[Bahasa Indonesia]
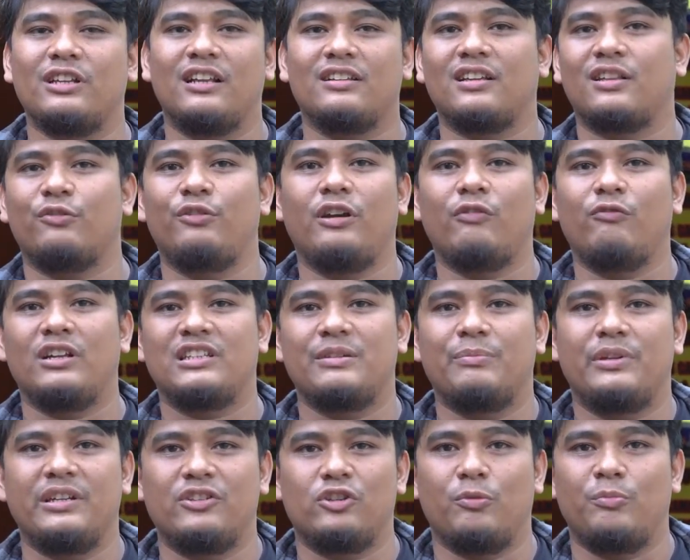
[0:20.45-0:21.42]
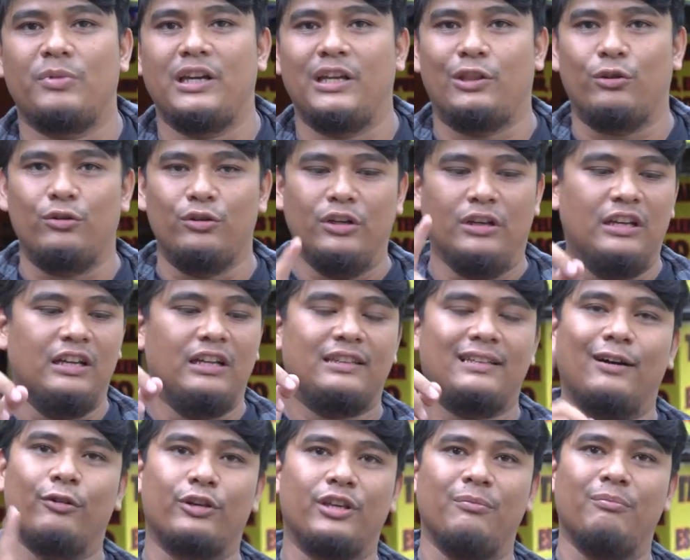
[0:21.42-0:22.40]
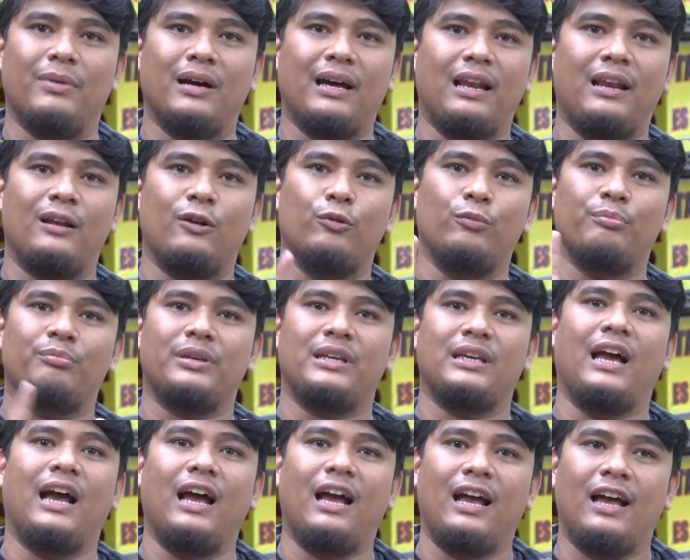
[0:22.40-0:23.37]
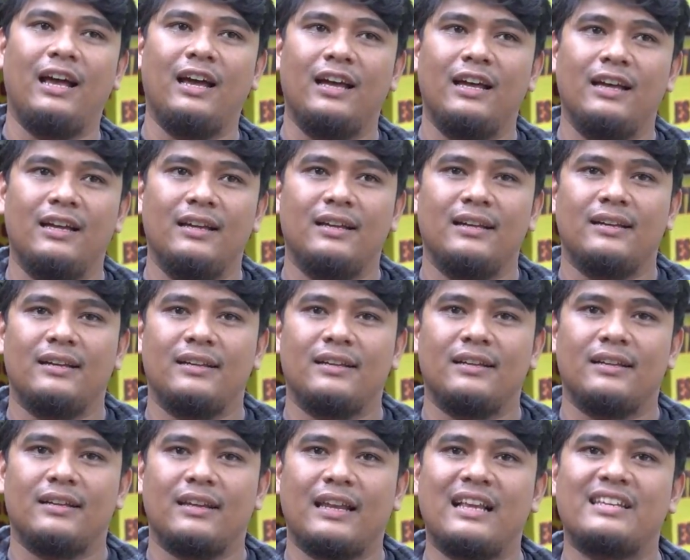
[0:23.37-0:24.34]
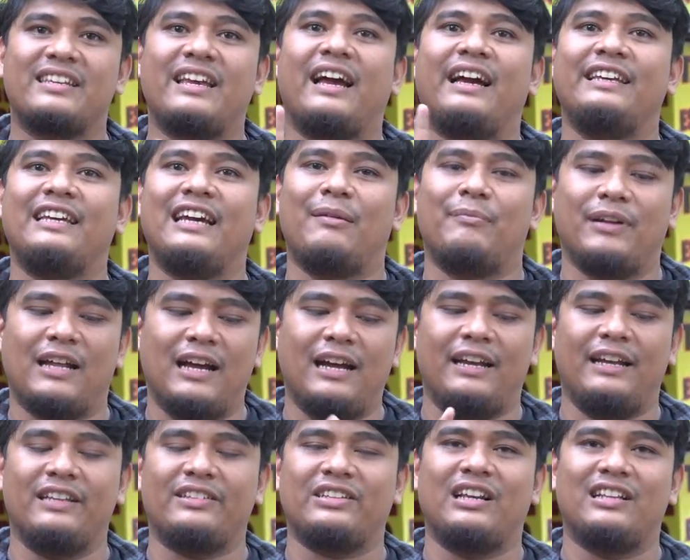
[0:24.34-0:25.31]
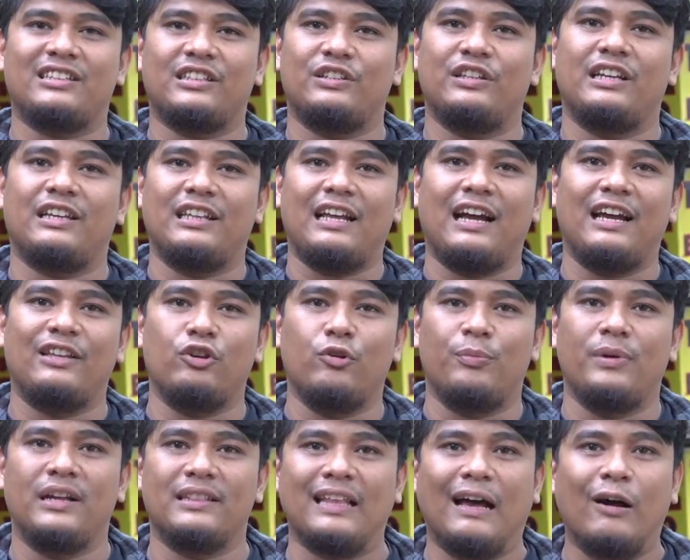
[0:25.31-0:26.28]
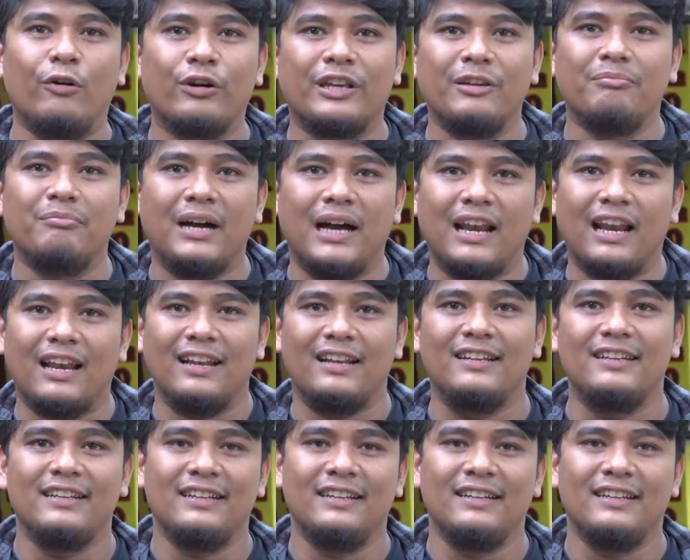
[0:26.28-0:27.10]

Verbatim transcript: salah satu yang wajib dicoba itu tahu gimbal, lumpia, nasi ayam. Nah, ini salah satunya kita akan nyoba tahu gimbal.